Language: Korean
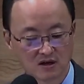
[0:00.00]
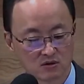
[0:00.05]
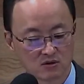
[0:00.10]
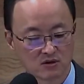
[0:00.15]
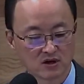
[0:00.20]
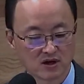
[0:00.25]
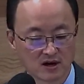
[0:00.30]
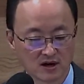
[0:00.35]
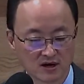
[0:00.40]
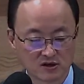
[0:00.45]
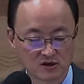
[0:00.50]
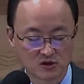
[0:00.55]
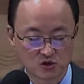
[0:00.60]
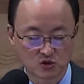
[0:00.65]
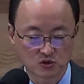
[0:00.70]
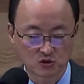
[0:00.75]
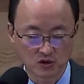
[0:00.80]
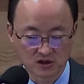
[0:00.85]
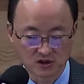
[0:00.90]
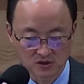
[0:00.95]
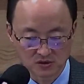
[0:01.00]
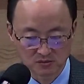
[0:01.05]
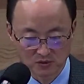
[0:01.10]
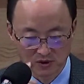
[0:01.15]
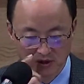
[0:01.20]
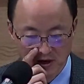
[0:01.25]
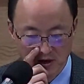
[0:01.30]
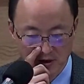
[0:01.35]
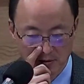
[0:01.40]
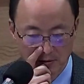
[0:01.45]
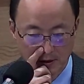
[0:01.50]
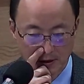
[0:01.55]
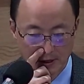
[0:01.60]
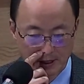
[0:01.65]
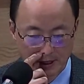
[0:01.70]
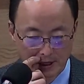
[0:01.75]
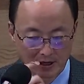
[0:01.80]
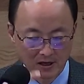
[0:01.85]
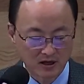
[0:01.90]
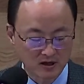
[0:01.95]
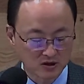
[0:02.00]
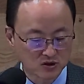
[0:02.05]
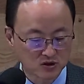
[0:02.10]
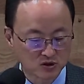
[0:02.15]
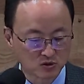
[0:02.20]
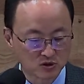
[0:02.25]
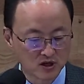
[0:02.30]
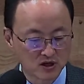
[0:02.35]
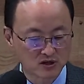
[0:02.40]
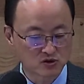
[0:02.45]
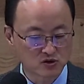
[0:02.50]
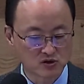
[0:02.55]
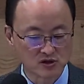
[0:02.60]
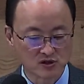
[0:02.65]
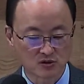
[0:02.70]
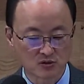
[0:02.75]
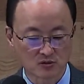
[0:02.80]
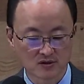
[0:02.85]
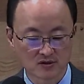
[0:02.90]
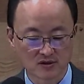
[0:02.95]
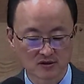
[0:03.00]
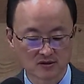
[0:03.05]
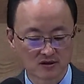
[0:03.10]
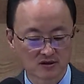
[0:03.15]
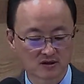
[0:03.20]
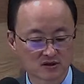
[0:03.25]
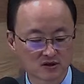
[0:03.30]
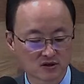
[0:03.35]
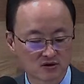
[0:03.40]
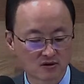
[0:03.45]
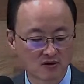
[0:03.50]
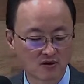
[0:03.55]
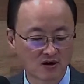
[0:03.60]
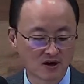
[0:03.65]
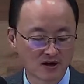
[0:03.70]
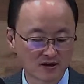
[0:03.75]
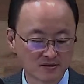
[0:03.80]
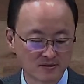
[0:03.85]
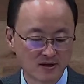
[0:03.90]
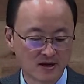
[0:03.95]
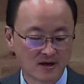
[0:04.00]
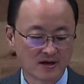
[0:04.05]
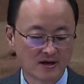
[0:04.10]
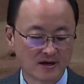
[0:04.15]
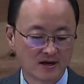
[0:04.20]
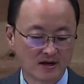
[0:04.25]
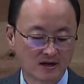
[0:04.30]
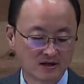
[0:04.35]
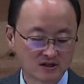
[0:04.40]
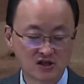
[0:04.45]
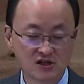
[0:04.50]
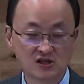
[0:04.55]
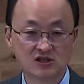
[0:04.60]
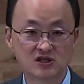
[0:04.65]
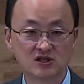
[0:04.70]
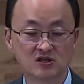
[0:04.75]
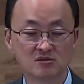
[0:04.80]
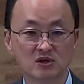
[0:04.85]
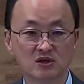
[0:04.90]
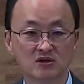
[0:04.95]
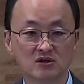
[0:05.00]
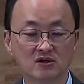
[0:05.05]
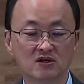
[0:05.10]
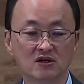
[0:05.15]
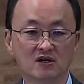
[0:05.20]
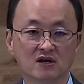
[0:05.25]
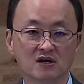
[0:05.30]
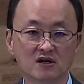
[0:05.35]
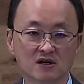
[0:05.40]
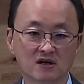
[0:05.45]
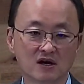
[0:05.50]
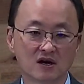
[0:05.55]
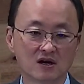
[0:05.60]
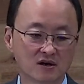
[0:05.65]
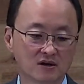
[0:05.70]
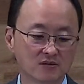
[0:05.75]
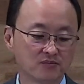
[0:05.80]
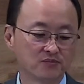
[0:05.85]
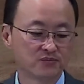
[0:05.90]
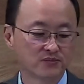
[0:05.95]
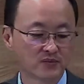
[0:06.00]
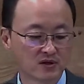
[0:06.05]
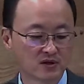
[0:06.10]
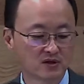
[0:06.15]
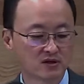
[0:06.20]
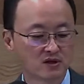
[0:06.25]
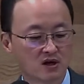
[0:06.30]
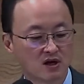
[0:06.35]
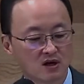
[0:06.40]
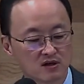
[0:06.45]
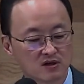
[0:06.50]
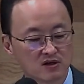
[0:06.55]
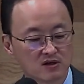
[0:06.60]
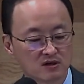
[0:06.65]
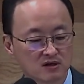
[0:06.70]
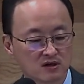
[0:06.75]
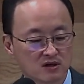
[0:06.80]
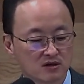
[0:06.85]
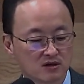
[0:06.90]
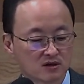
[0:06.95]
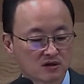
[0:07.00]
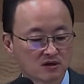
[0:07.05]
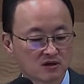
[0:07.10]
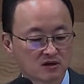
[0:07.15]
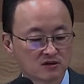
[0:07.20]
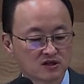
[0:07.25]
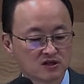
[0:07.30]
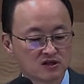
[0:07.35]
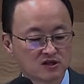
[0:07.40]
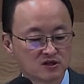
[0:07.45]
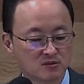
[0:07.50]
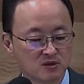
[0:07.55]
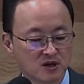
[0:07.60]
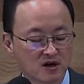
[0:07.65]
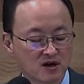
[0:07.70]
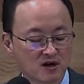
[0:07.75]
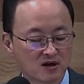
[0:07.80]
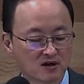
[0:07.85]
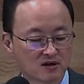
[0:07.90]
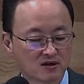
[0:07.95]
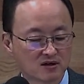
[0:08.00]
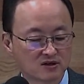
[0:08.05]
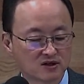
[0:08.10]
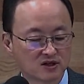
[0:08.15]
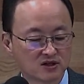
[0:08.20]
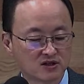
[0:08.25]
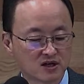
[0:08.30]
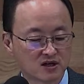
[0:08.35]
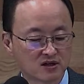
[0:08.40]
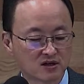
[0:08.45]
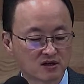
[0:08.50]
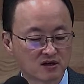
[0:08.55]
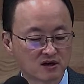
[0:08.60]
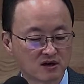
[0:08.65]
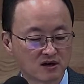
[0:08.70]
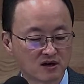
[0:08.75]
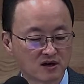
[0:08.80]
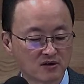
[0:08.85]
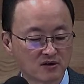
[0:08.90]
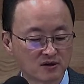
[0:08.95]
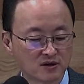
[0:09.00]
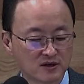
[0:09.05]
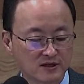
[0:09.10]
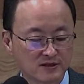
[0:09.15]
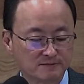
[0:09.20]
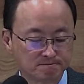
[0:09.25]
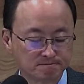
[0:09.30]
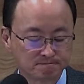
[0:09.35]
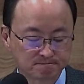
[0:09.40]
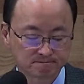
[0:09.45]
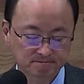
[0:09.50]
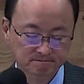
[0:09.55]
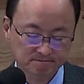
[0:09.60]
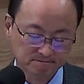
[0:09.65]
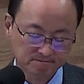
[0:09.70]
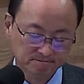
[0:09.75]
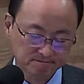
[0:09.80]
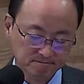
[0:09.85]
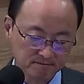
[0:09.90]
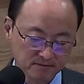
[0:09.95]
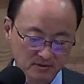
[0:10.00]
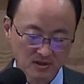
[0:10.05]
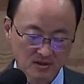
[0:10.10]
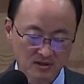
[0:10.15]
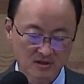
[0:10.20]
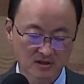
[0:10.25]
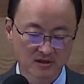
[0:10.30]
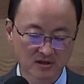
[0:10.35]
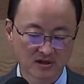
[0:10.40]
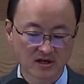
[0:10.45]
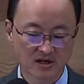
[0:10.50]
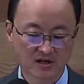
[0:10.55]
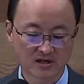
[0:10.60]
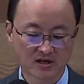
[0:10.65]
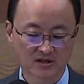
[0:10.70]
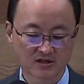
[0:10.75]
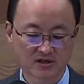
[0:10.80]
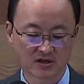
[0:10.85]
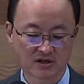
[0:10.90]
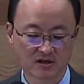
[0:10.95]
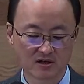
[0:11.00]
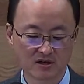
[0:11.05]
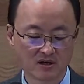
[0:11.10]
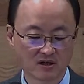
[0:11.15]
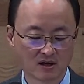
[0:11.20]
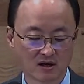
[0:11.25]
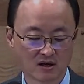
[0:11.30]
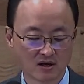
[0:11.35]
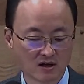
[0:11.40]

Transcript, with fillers: 우리가 알 수 있습니다. 여기서 우리 예수 그리스도께서는 그래서 그러한 70인들 그 70인의 그 제자들을 향하여 그 이야기하시기를